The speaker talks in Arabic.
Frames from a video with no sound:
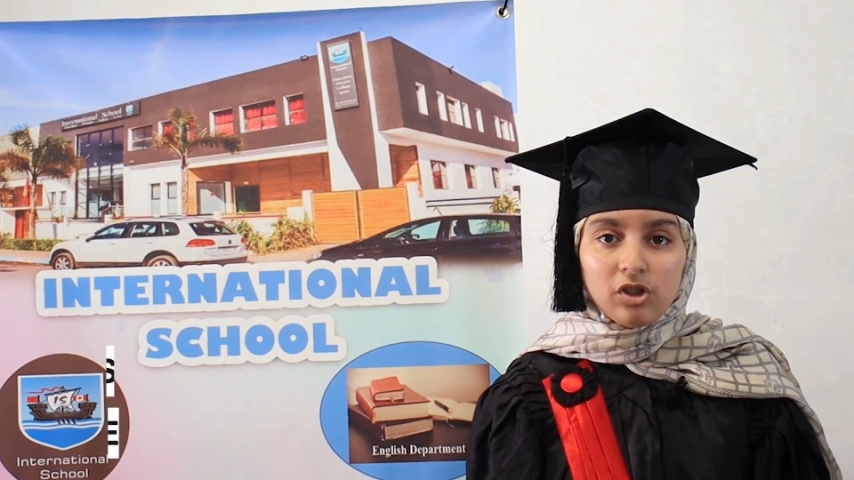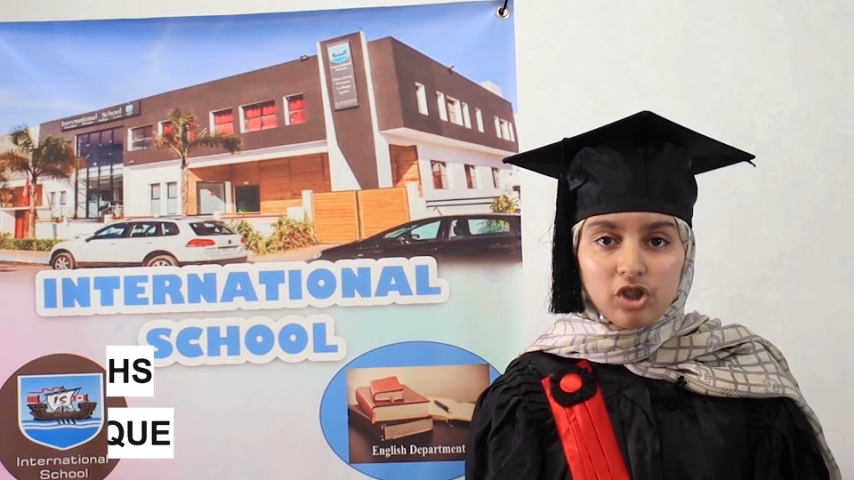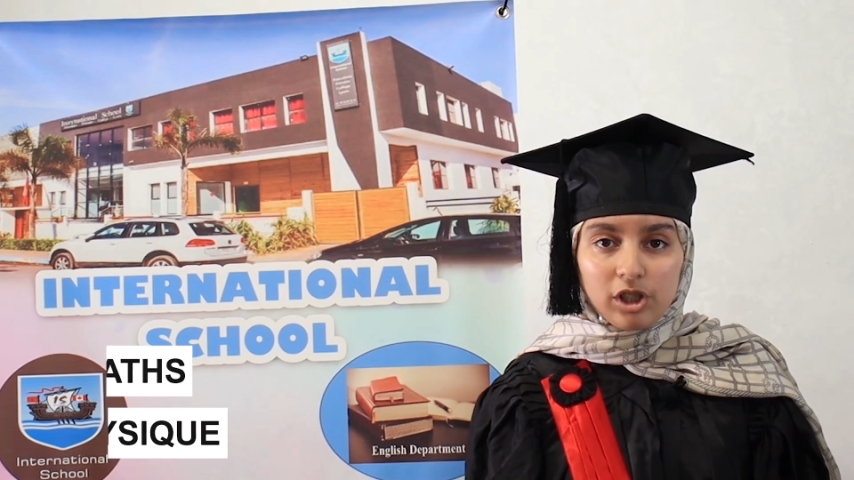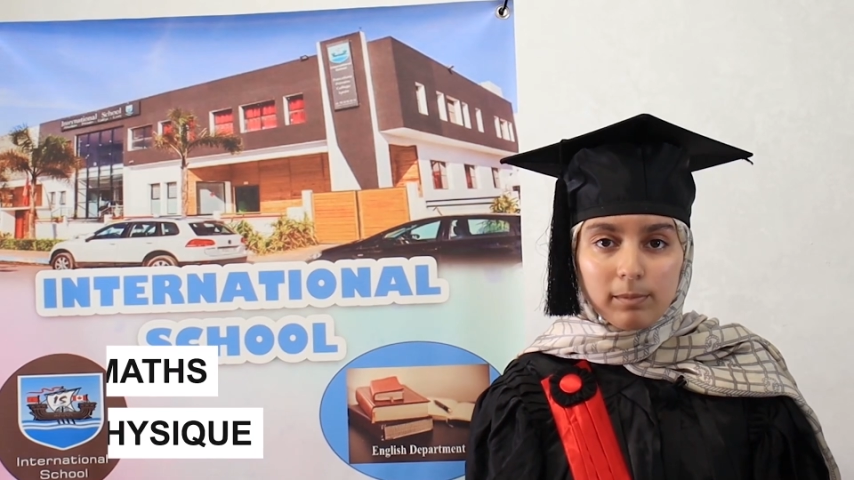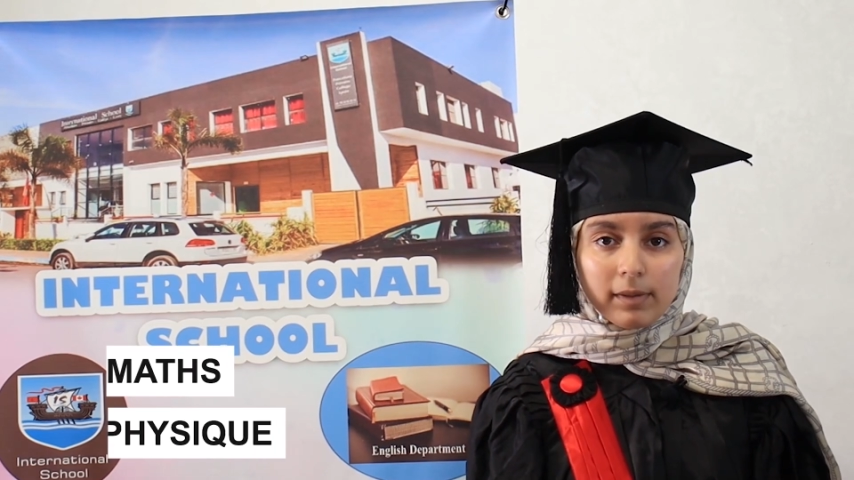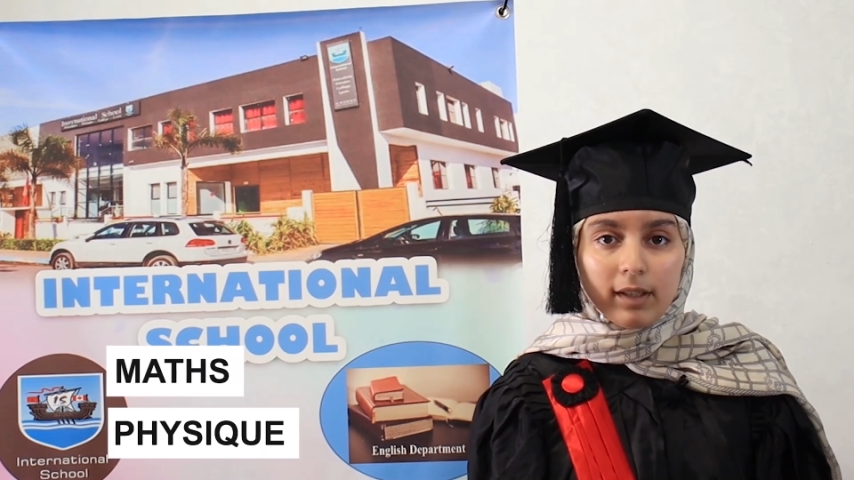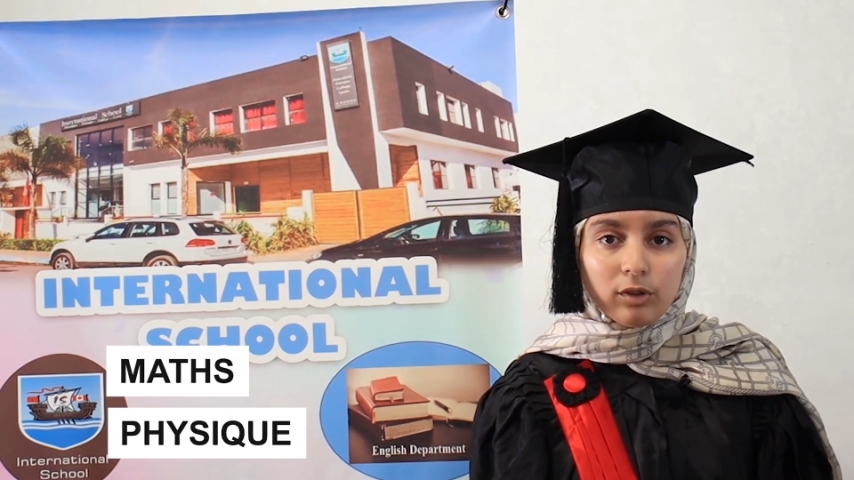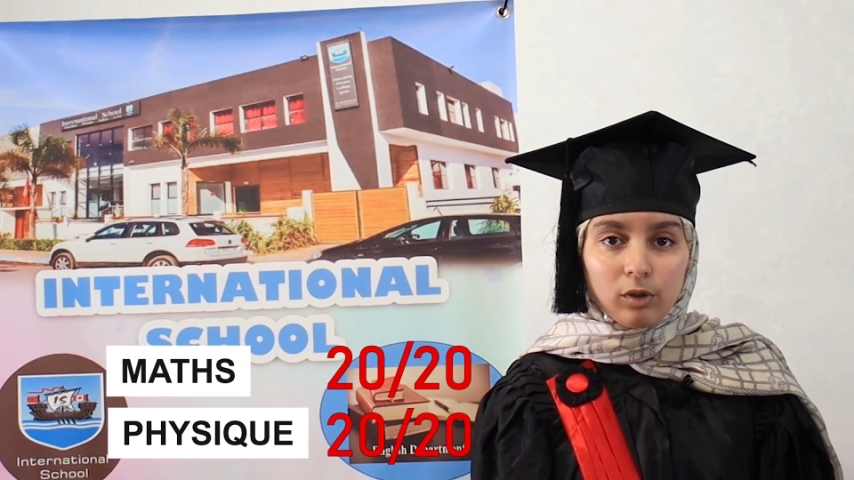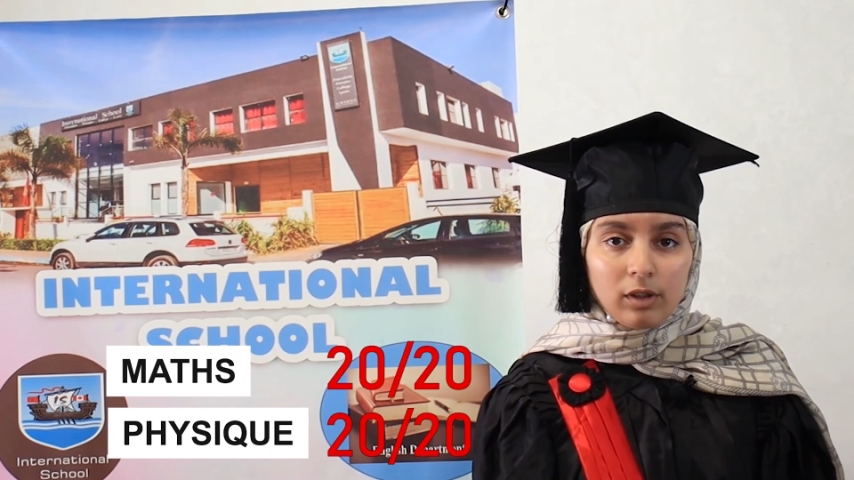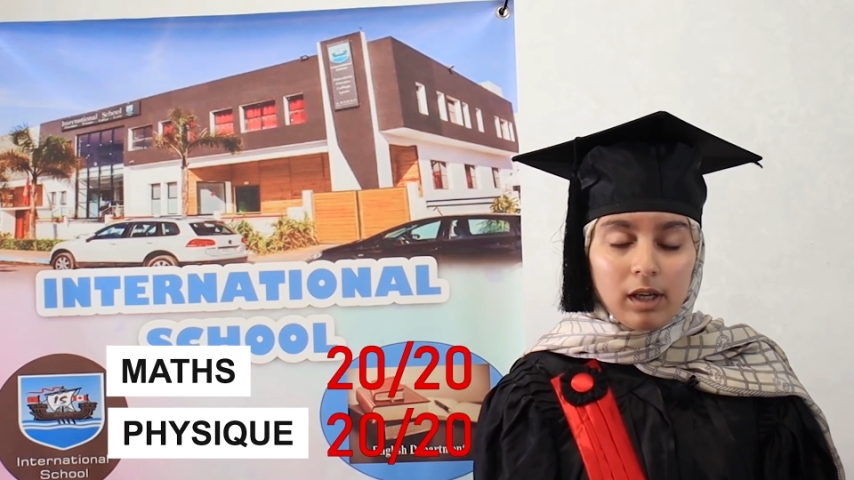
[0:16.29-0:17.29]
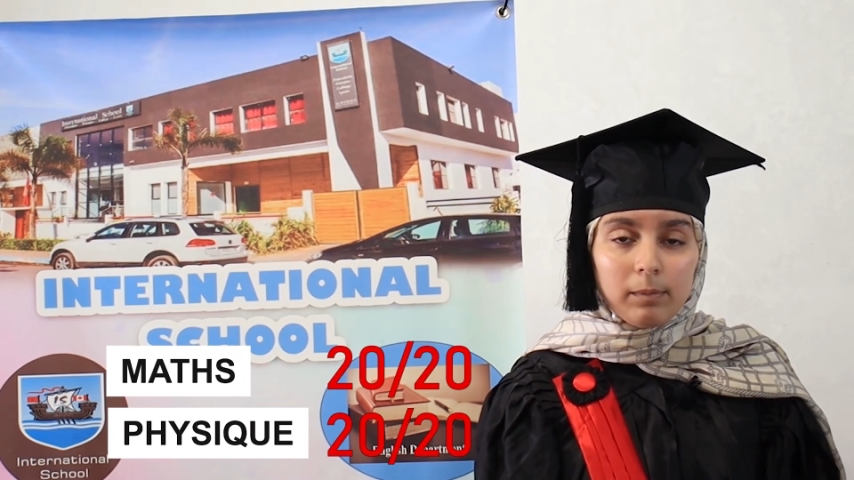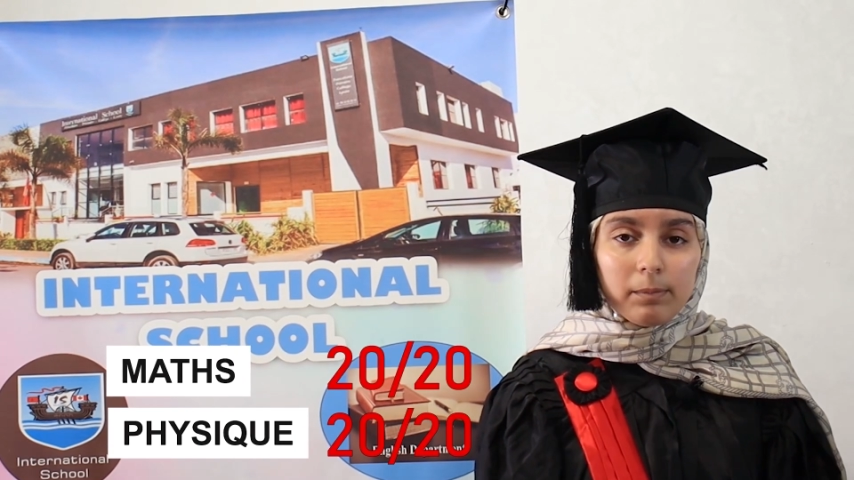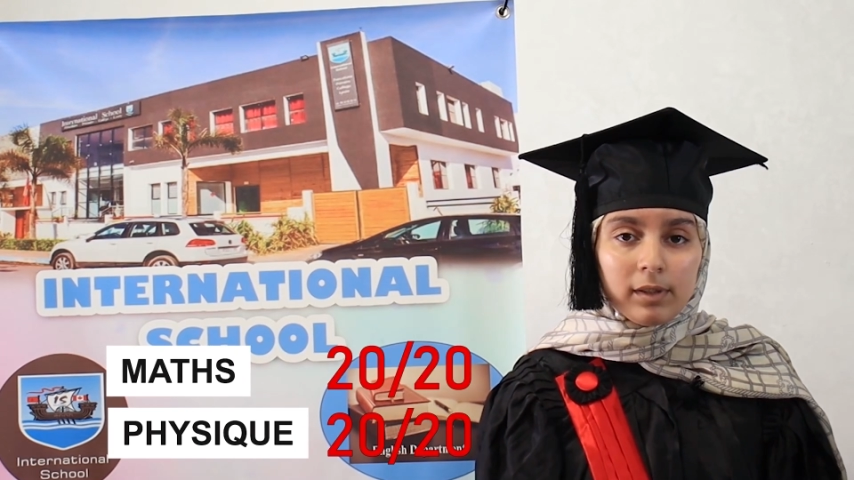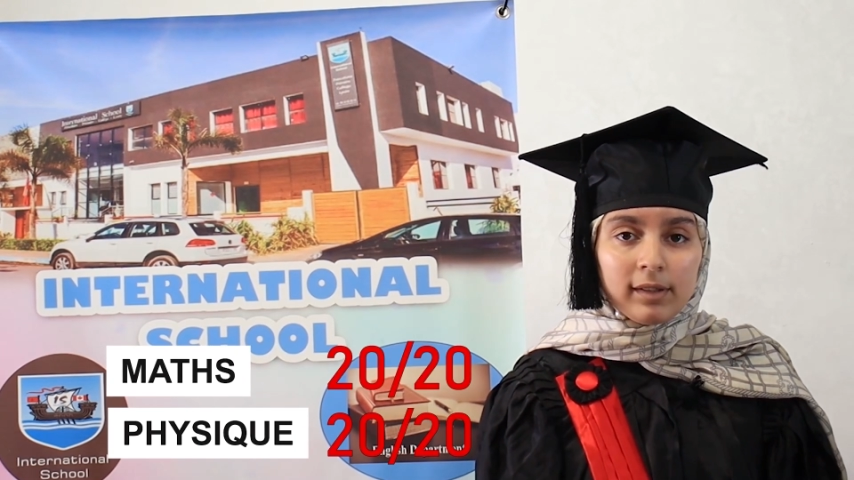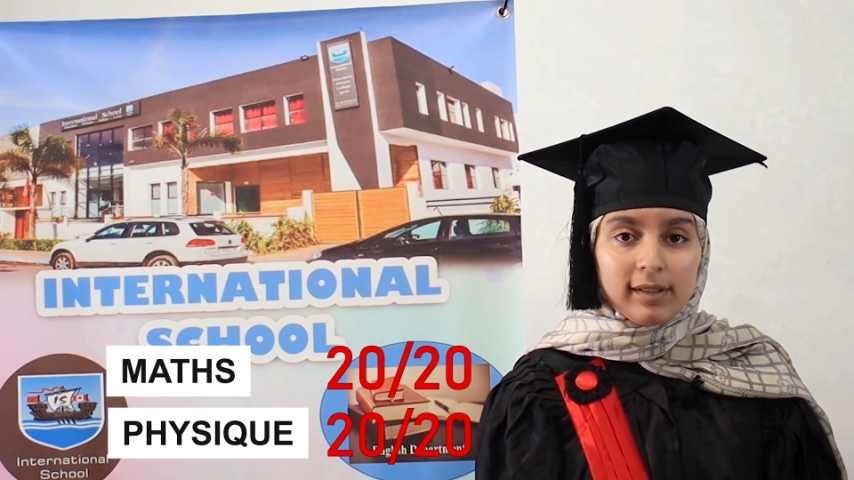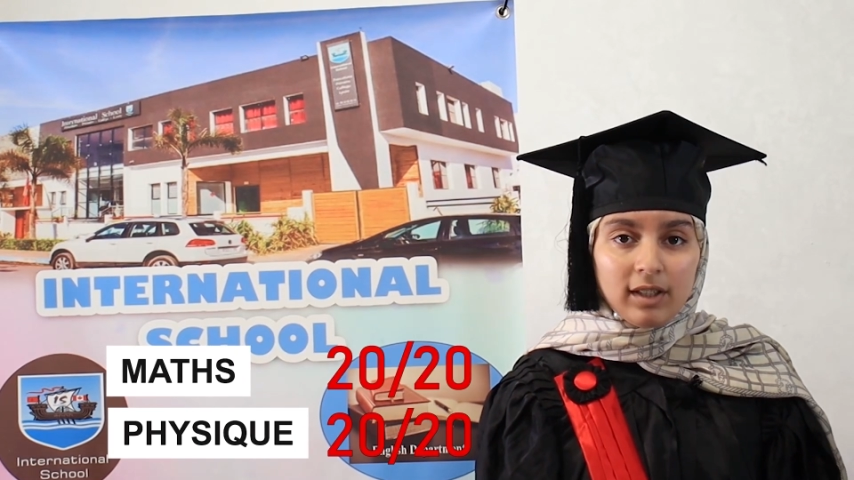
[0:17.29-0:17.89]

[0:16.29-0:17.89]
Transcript: نجيب ناسيونال ب